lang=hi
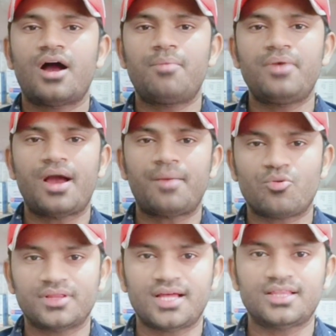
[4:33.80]
अब मैं आपको
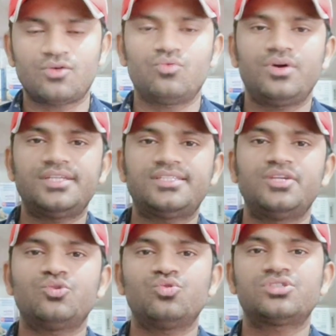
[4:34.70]
बताता हूँ इसे
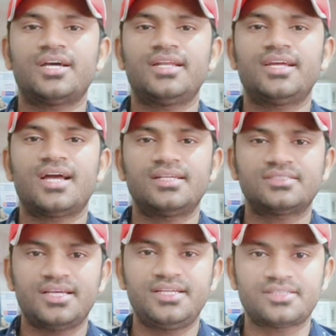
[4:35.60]
यूज़ करने का
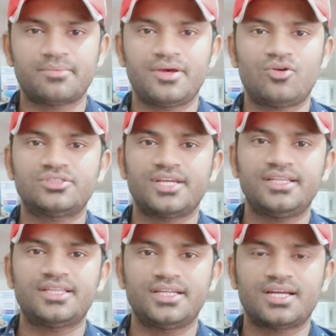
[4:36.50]
सही समय और सही
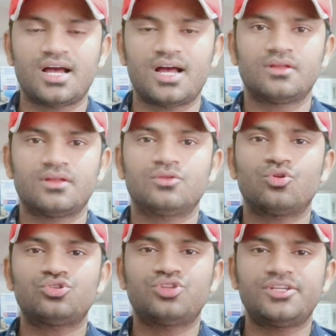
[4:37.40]
तरीका
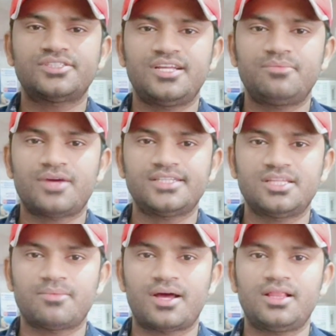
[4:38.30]
दोस्तों इस क्रीम का
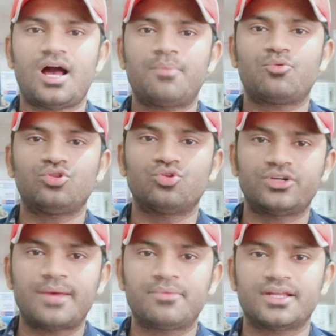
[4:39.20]
इस्तेमाल आपको दो
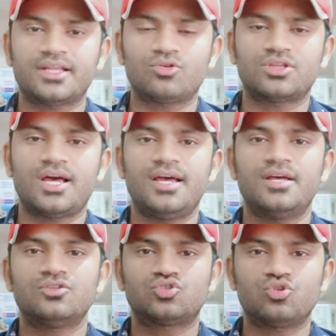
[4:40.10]
टाइम करना होता है
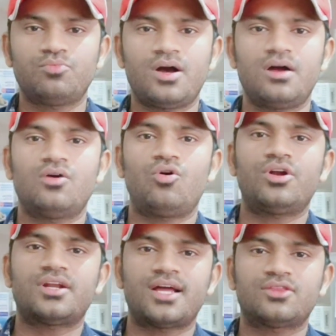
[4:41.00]
सुबह
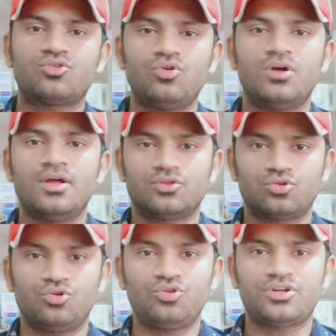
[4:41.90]
और रात को
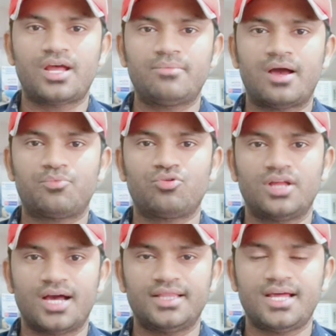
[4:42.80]
दोनों टाइम आपको
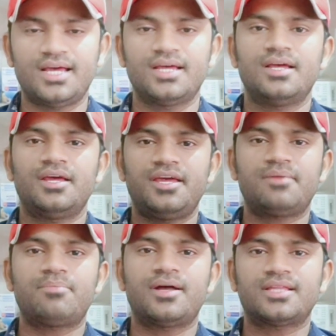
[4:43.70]
लगाना है
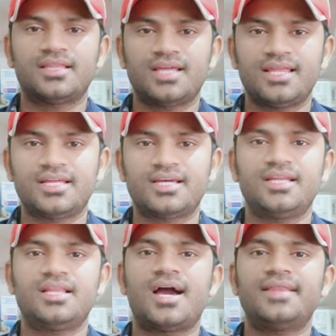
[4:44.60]
एक बात का ध्यान रखें
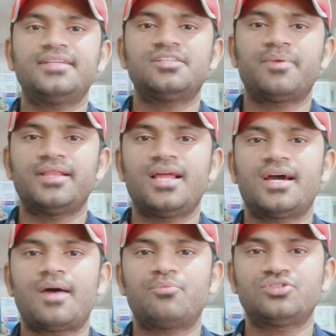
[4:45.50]
लगाने से पहले
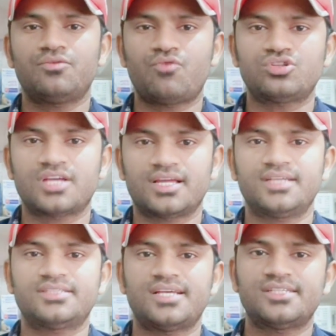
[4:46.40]
अगर आप उसे वॉश
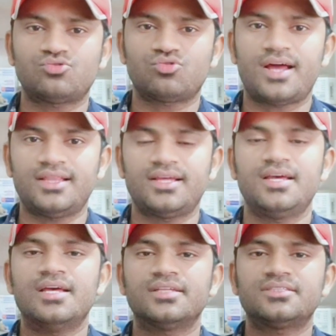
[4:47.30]
करके सही से सुखा लें
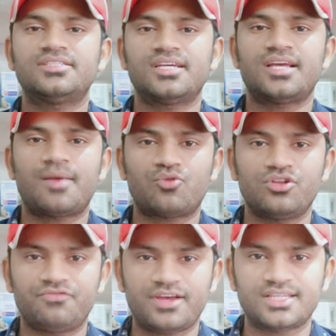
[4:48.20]
जिस जगह आपको
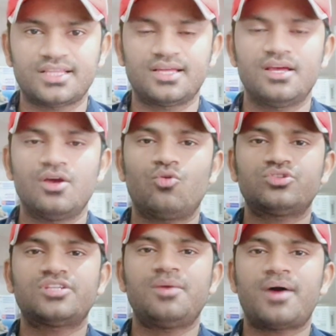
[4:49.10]
इन्फेक्शन है
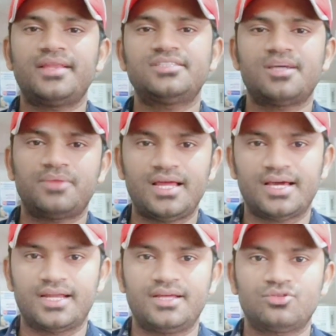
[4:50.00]
उसके बाद इसे अप्लाई
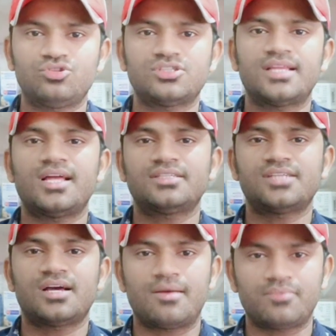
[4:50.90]
करें तो ज़्यादा
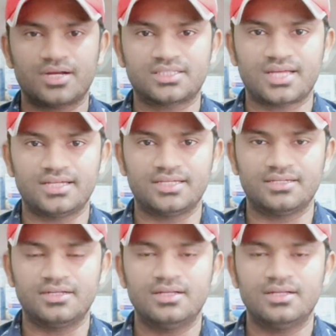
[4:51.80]
अच्छा काम करता है ये